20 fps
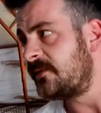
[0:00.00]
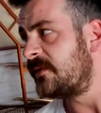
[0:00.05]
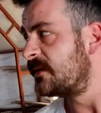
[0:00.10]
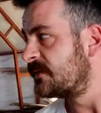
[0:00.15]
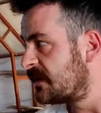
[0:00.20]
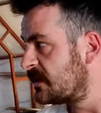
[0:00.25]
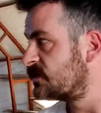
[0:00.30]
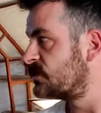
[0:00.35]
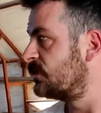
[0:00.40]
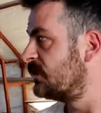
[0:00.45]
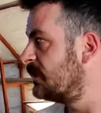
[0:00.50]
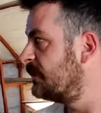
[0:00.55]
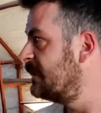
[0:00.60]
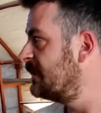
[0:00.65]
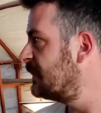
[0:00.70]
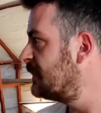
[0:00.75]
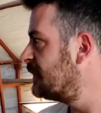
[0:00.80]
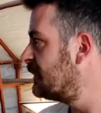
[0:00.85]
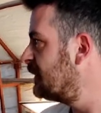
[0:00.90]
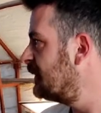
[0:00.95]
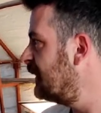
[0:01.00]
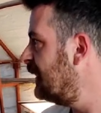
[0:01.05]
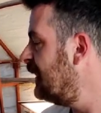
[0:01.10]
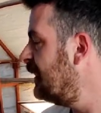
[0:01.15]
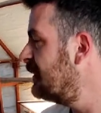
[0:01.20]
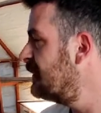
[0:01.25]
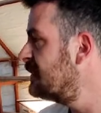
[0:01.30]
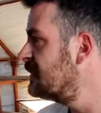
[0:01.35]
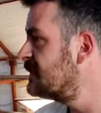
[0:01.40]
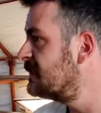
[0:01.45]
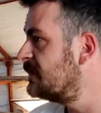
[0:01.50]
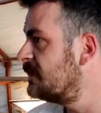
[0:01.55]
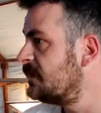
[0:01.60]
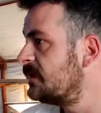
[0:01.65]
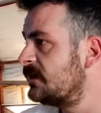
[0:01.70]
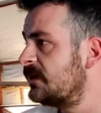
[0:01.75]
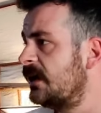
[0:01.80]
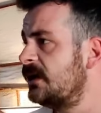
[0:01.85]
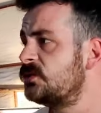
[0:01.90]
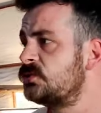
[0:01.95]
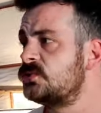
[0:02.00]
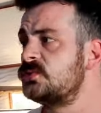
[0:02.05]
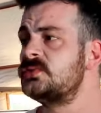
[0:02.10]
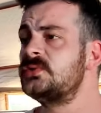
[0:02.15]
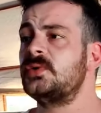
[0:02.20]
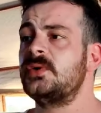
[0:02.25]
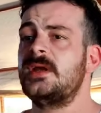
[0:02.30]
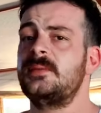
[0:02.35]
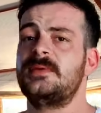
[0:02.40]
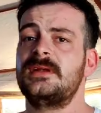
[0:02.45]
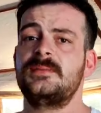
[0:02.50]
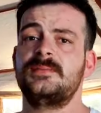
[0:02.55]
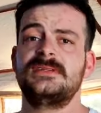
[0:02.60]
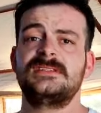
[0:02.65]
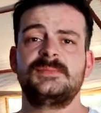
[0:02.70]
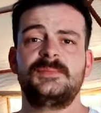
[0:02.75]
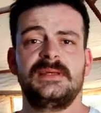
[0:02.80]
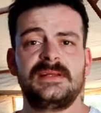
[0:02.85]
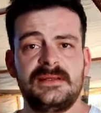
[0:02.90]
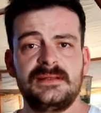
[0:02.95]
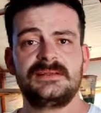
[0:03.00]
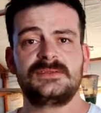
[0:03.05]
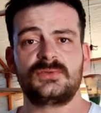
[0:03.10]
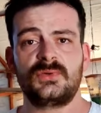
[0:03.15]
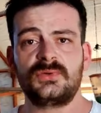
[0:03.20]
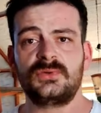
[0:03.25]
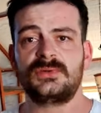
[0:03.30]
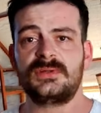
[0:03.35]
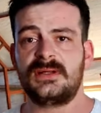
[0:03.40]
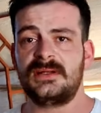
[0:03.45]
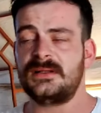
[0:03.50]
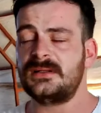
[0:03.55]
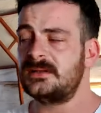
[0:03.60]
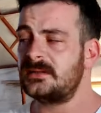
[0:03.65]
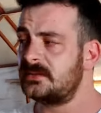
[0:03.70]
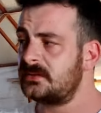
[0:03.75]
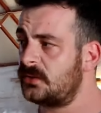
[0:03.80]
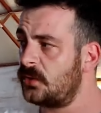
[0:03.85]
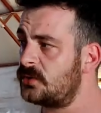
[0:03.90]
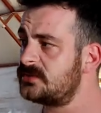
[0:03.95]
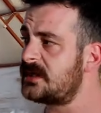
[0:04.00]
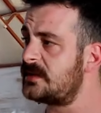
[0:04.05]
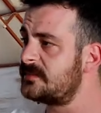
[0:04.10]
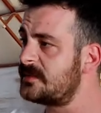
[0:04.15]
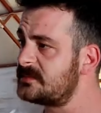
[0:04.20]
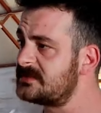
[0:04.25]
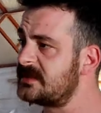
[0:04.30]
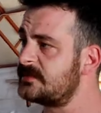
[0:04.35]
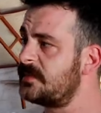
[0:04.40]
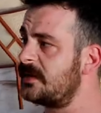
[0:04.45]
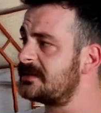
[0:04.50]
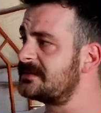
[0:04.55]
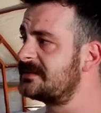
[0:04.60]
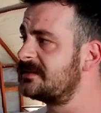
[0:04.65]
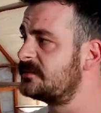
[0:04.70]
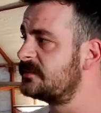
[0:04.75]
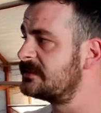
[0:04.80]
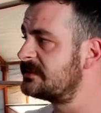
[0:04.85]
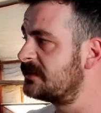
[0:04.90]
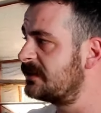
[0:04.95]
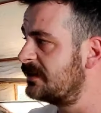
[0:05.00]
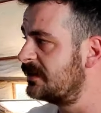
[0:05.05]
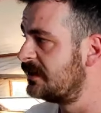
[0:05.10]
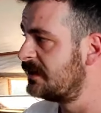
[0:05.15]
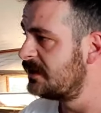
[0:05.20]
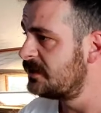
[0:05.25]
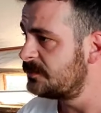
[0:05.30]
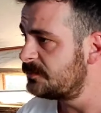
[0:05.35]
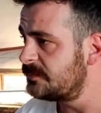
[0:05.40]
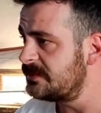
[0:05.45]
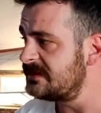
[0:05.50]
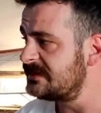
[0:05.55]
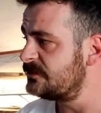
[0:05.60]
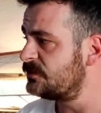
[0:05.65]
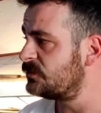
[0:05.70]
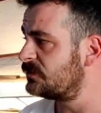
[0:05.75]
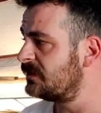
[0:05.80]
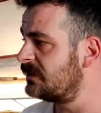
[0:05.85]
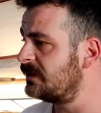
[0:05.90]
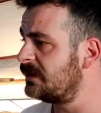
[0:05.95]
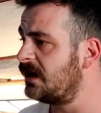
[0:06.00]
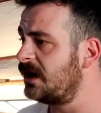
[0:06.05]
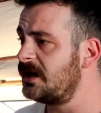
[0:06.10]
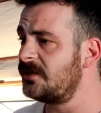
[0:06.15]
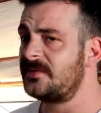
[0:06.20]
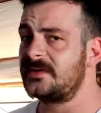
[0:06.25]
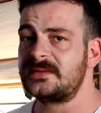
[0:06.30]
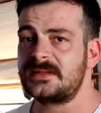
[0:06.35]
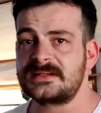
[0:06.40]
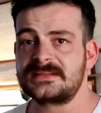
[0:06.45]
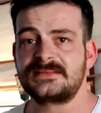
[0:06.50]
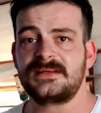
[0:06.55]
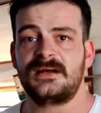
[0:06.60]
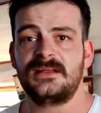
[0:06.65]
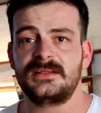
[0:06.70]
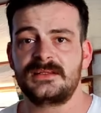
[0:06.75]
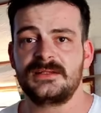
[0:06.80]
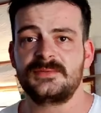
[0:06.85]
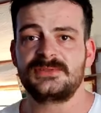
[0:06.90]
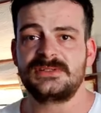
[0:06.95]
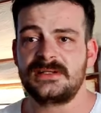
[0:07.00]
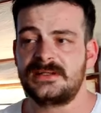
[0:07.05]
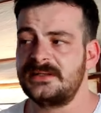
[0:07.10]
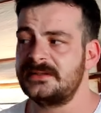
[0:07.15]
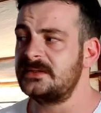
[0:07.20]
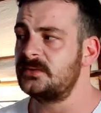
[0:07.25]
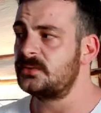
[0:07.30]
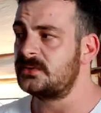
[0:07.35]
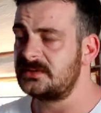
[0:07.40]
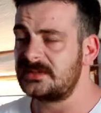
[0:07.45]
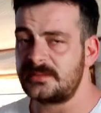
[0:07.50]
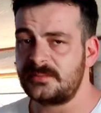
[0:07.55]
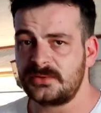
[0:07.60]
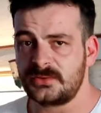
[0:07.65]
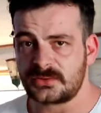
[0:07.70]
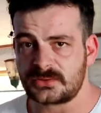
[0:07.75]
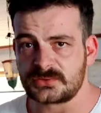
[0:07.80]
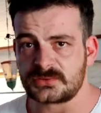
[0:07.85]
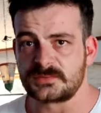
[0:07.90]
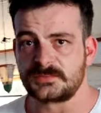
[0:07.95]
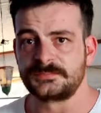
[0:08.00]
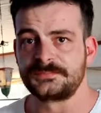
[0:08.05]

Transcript: avantajı olabilir. Yani, Yani. işte yani şunu söyleyebilirim biz bir yıl sonunda gözlemlerimize baktığımızda Tamam. biz burada hayvanları sağlıklı bir şekilde üretebiliyoruz.